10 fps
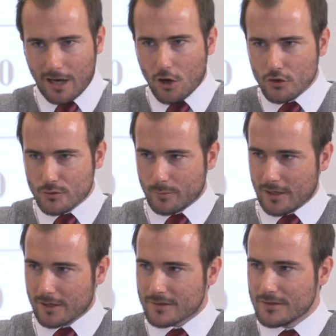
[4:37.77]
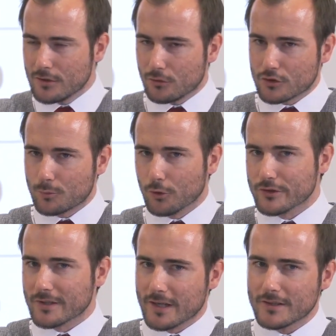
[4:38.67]

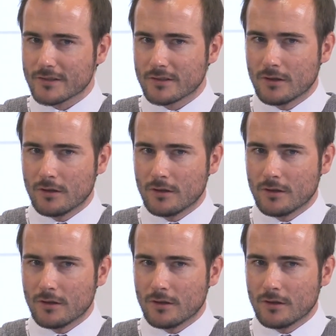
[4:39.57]
Ausbalancierungsprozess